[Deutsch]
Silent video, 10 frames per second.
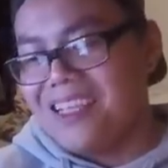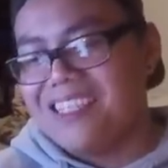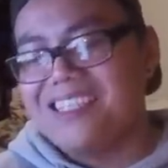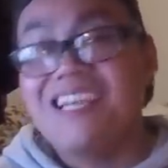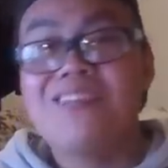
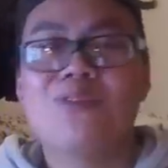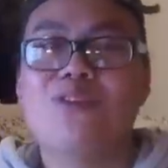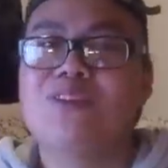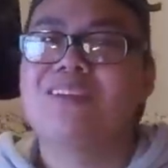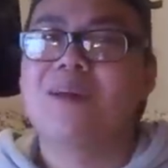
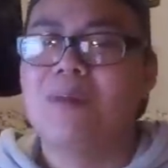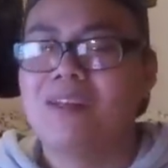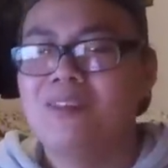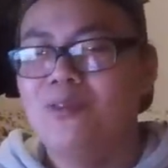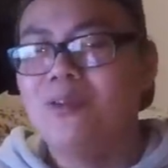96er
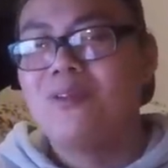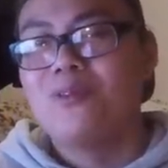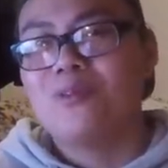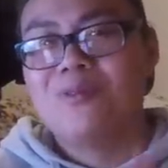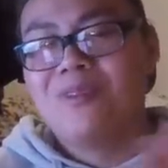Max nur.
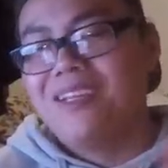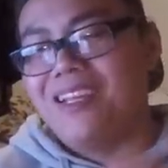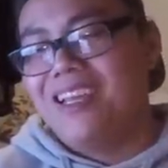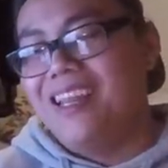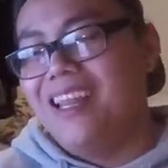
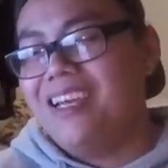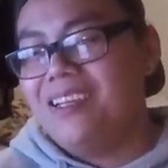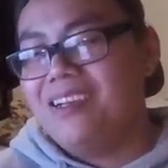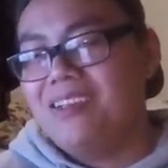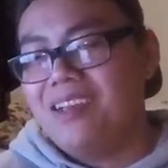
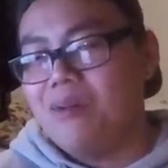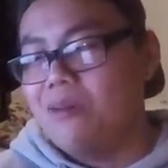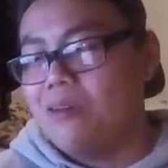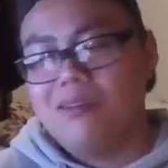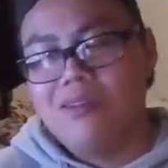Leider,
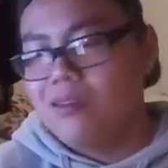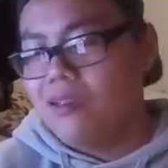aber